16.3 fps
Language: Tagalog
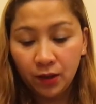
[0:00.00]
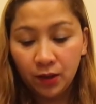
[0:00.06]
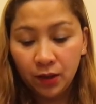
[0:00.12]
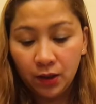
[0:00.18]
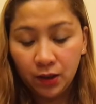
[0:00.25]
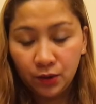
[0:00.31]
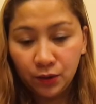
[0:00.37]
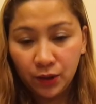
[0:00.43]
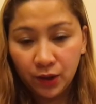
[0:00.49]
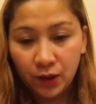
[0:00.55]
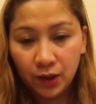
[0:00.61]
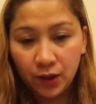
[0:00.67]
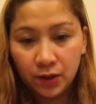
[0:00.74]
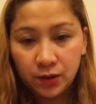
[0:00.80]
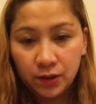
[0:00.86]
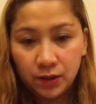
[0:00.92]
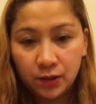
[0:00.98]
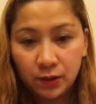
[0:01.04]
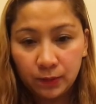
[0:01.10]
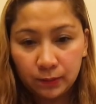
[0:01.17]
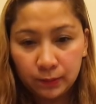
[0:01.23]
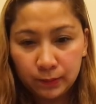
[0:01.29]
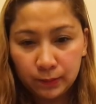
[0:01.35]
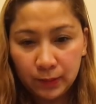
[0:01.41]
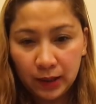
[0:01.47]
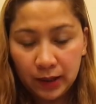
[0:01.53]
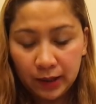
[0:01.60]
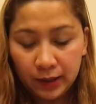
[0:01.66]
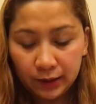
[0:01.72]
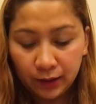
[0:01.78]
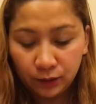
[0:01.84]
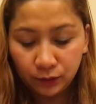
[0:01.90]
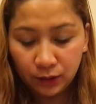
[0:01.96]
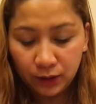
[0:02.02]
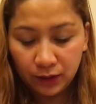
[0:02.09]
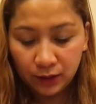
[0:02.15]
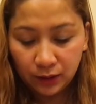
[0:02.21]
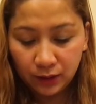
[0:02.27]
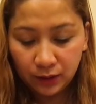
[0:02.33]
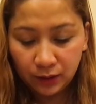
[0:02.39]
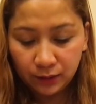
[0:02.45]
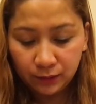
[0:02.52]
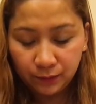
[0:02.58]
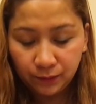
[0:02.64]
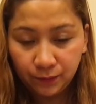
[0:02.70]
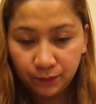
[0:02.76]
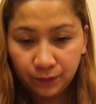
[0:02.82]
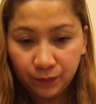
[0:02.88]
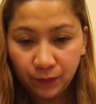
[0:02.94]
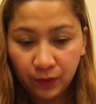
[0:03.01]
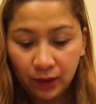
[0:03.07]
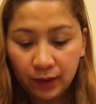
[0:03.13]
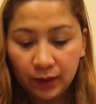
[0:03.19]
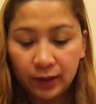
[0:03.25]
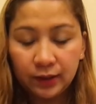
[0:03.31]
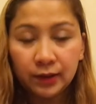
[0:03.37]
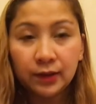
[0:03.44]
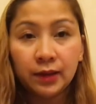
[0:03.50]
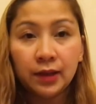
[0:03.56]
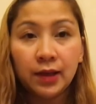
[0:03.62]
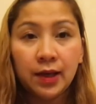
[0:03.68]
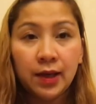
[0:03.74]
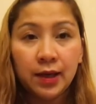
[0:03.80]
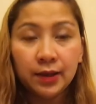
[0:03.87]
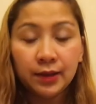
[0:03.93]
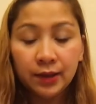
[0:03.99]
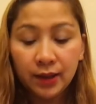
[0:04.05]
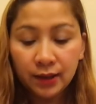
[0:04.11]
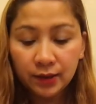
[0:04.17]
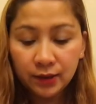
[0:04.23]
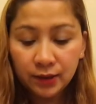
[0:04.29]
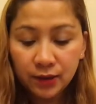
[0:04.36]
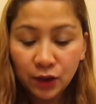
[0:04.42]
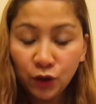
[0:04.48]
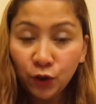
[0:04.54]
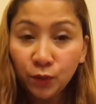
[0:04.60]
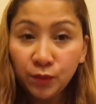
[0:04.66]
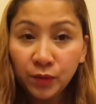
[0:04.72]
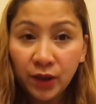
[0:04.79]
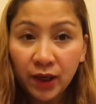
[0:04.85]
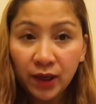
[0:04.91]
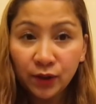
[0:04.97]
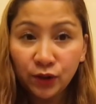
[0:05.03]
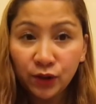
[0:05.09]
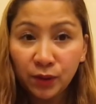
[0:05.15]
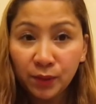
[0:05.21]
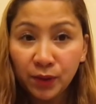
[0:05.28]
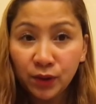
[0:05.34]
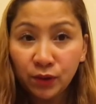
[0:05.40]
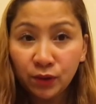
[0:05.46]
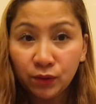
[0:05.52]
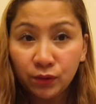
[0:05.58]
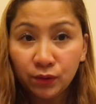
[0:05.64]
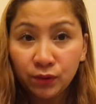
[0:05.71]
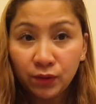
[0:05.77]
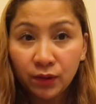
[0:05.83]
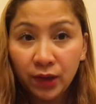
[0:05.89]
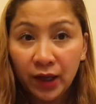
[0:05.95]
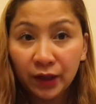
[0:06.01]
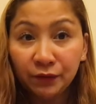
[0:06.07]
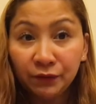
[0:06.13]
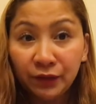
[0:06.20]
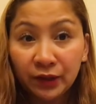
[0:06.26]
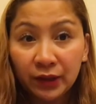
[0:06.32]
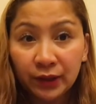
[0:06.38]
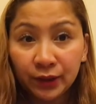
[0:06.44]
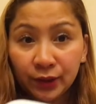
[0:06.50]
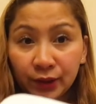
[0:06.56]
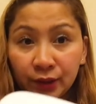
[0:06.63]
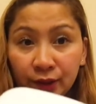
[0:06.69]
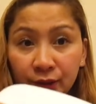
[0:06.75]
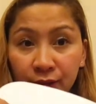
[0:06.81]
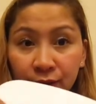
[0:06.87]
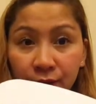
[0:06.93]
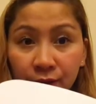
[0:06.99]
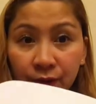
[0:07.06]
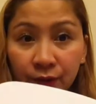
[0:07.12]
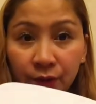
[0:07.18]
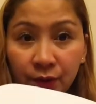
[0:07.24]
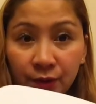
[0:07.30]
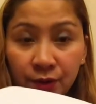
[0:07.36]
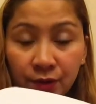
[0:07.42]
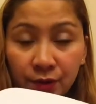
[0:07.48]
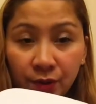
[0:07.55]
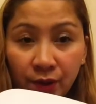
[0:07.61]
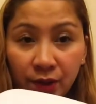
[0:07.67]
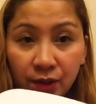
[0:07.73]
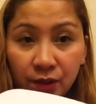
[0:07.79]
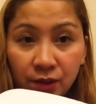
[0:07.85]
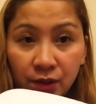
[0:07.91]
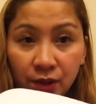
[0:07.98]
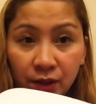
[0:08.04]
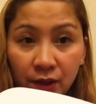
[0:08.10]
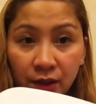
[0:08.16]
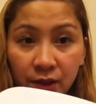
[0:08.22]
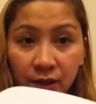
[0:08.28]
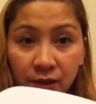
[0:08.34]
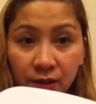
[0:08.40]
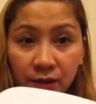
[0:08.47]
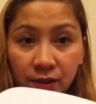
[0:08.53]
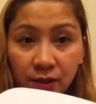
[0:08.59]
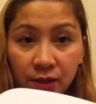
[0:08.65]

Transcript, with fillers: ano niya, guys, um, air outlet niya. Ayan. Then, sa loob niya, ito naman yung air filter. So, ayan siya, guys.